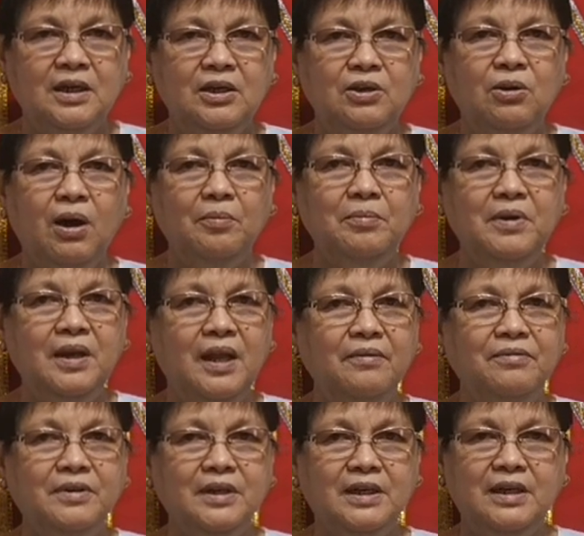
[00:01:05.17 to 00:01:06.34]
You have
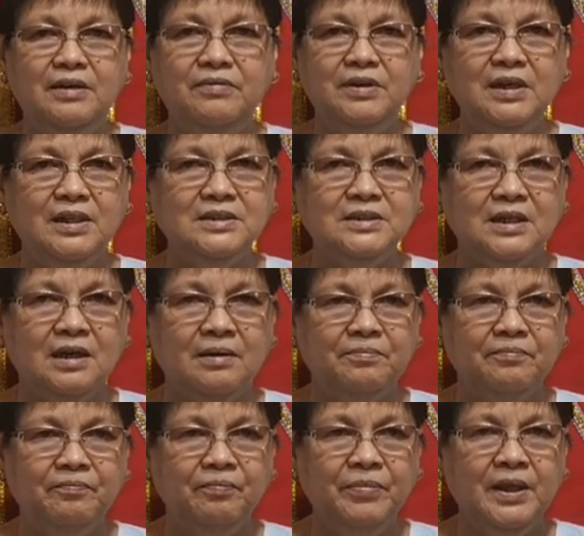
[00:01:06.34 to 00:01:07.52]
never given us up,
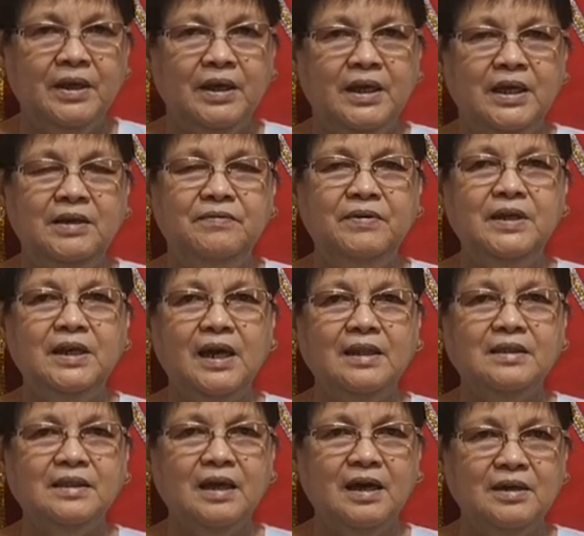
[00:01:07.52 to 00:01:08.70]
even at
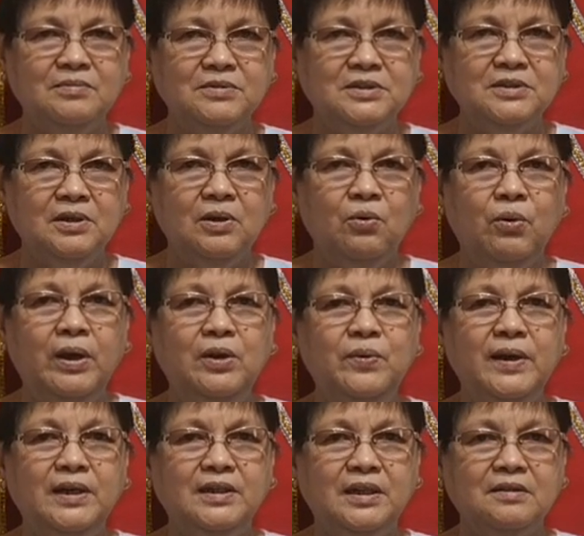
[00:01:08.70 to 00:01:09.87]
times when we
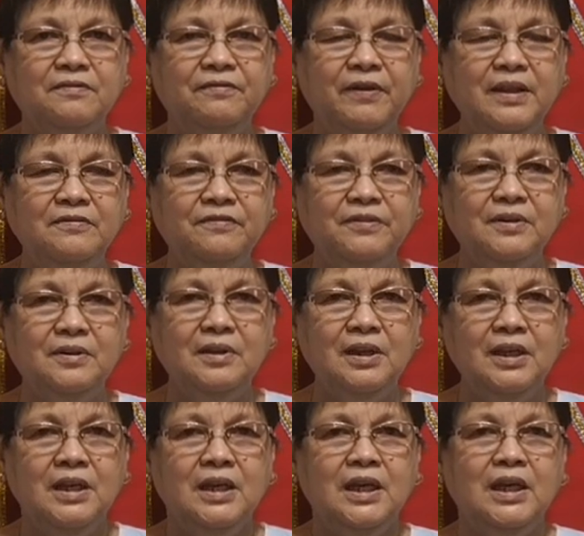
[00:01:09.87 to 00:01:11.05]
are not faithful,
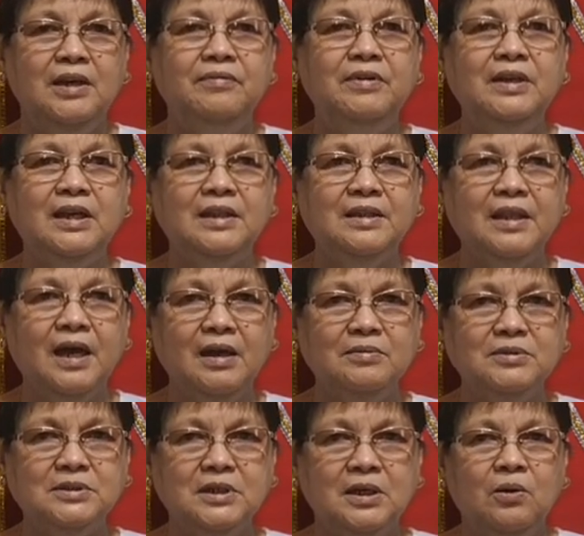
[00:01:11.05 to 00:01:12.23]
even at
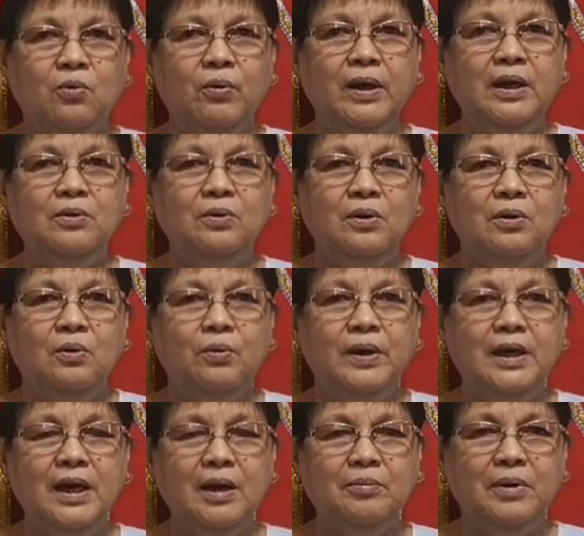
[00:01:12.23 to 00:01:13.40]
times when
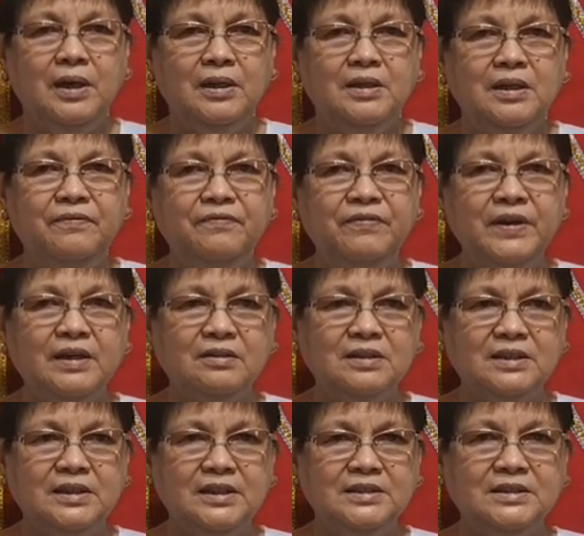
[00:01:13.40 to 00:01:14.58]
we have
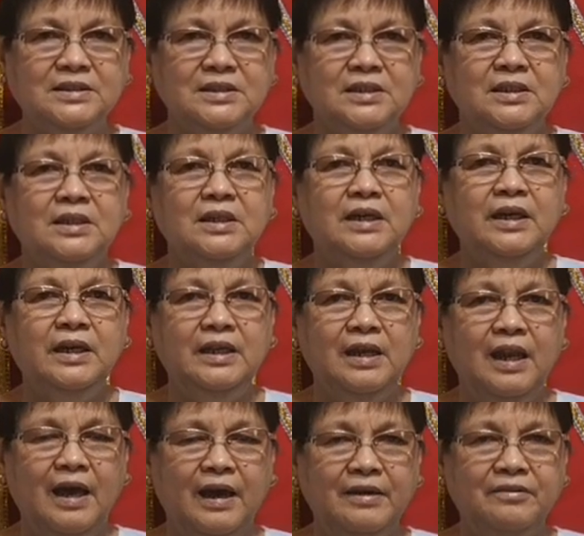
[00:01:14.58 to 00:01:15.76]
difficulties in
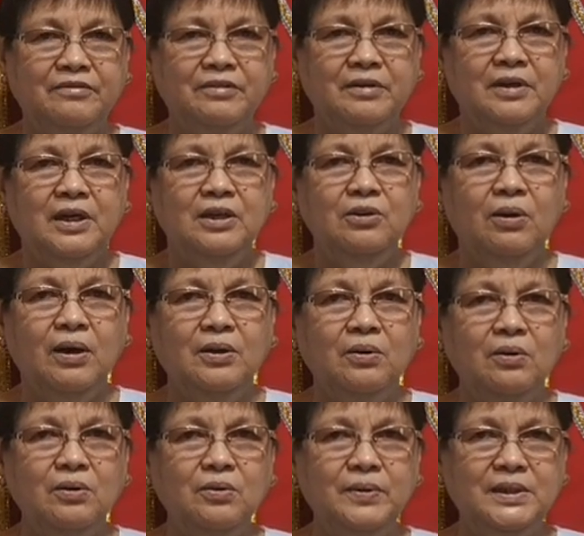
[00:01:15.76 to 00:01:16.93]
life. You are
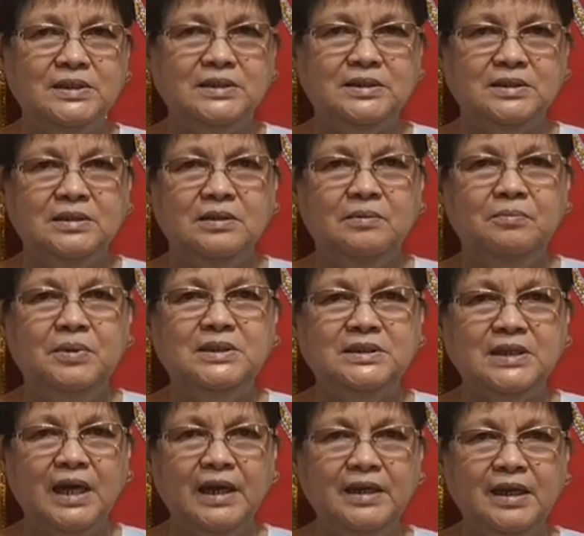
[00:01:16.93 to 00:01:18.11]
always
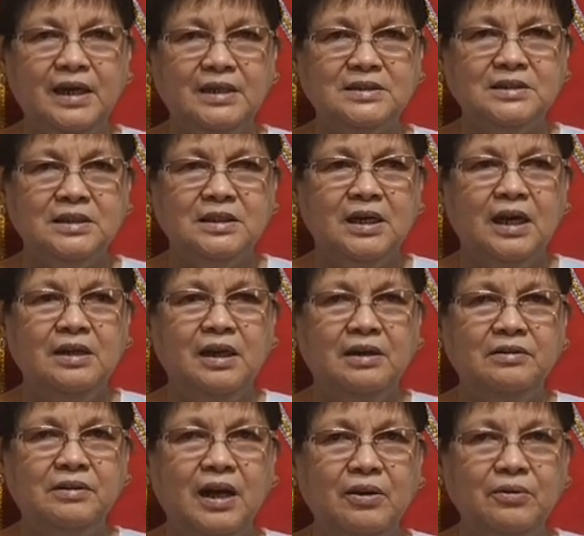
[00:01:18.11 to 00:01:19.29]
beside us and
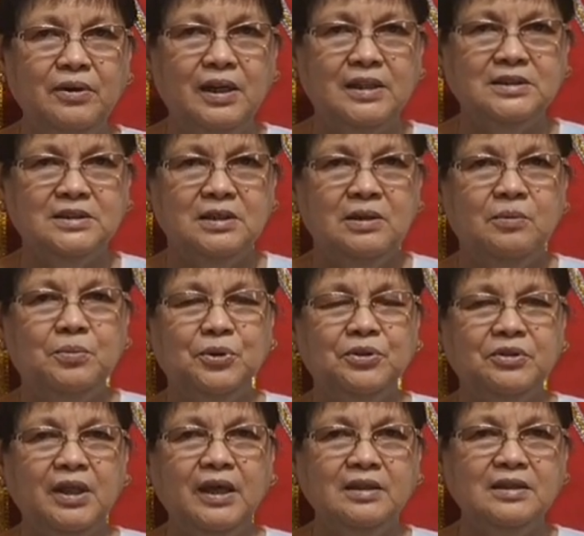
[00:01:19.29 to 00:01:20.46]
around us,
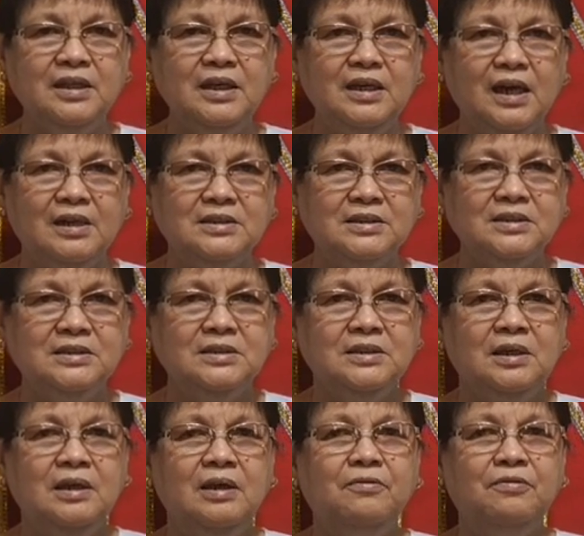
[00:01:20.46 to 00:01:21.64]
protecting us
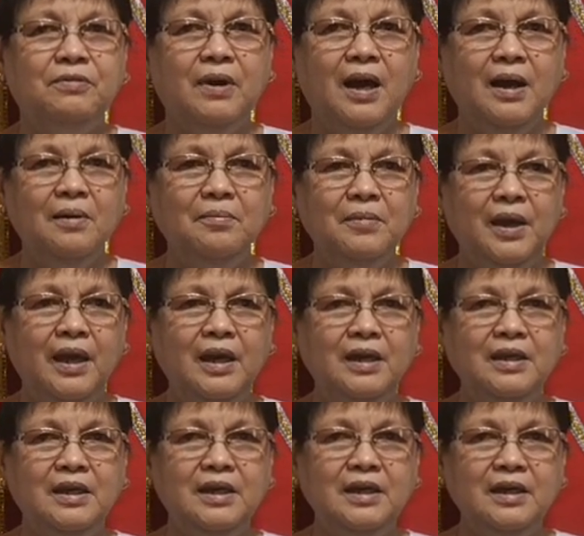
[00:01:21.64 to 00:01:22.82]
from
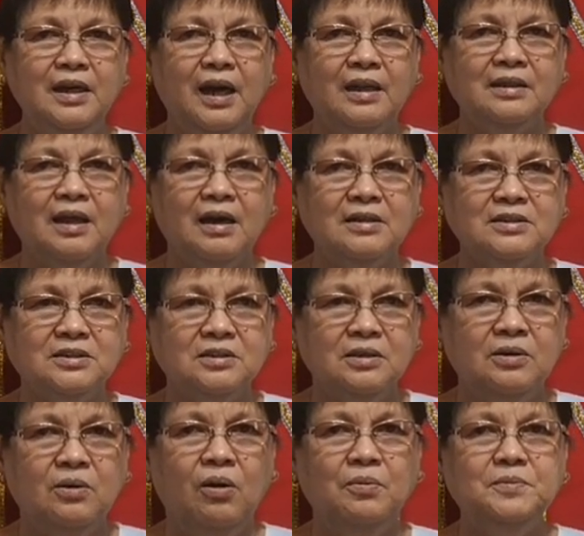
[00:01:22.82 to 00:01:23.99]
any attacks
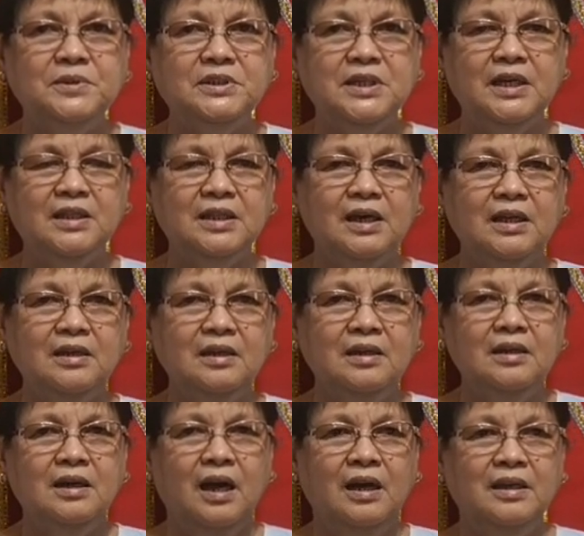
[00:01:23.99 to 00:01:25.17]
of Satan
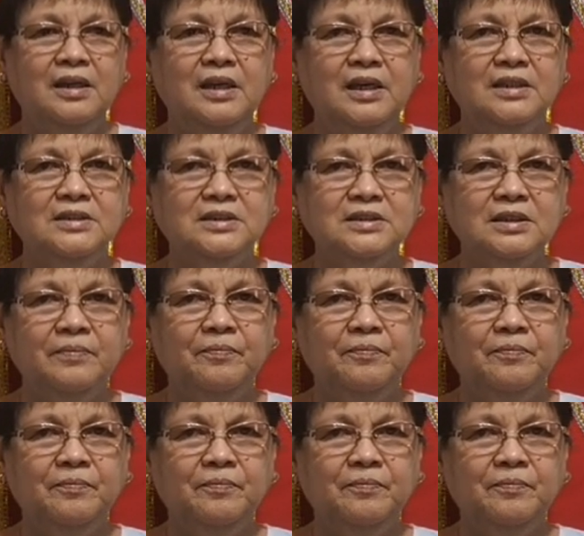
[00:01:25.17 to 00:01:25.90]
and his